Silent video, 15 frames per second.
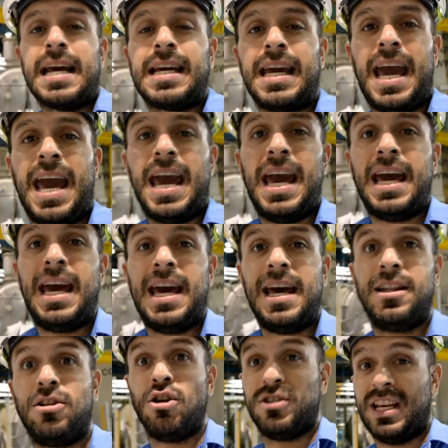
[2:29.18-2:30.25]
que
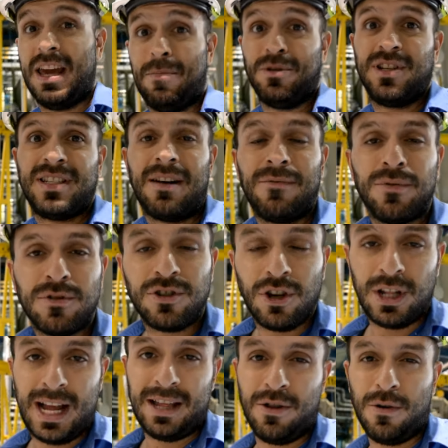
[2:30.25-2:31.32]
los equipos están
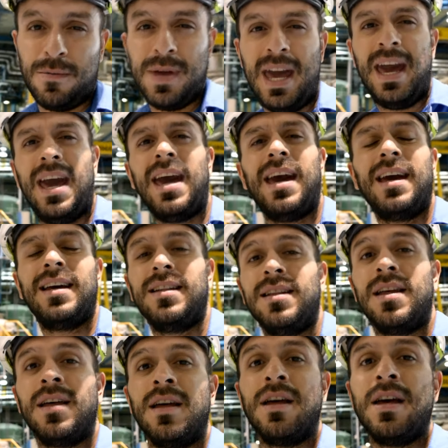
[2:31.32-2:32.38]
funcionando bien.
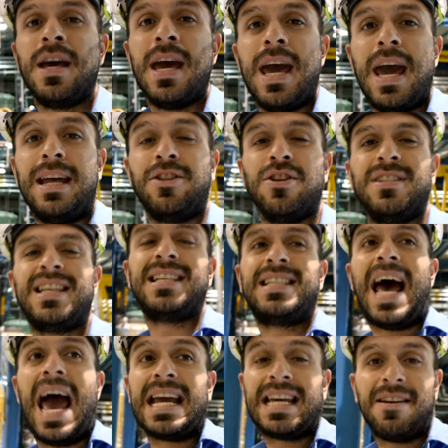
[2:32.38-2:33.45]
Entonces
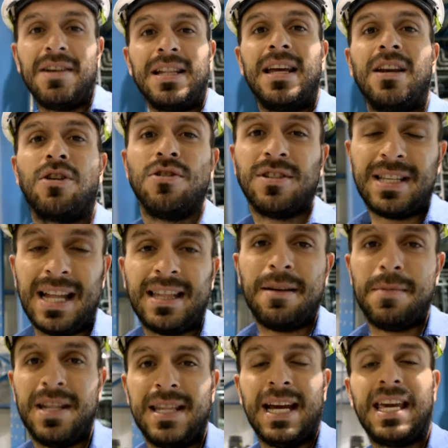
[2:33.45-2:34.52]
hay que venir
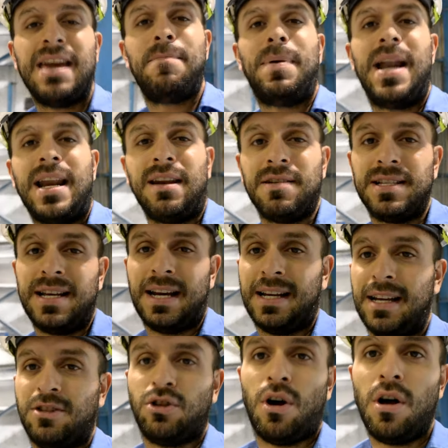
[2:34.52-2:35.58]
constantemente aquí para revisar
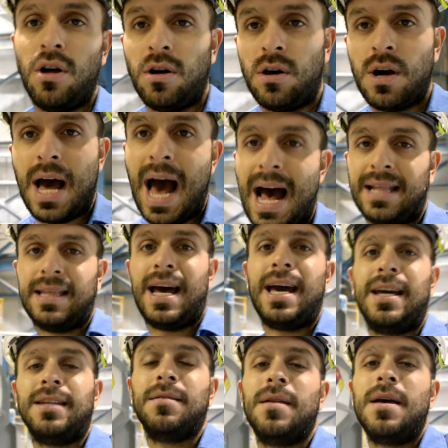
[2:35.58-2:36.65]
que todo anda
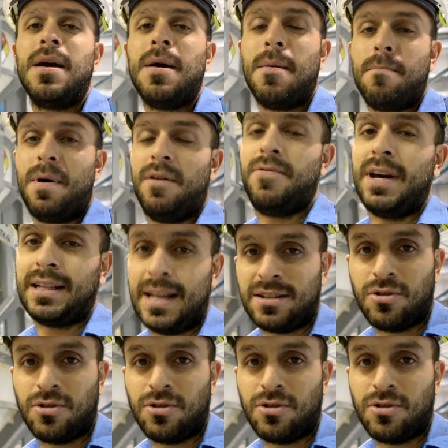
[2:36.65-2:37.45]
en perfectas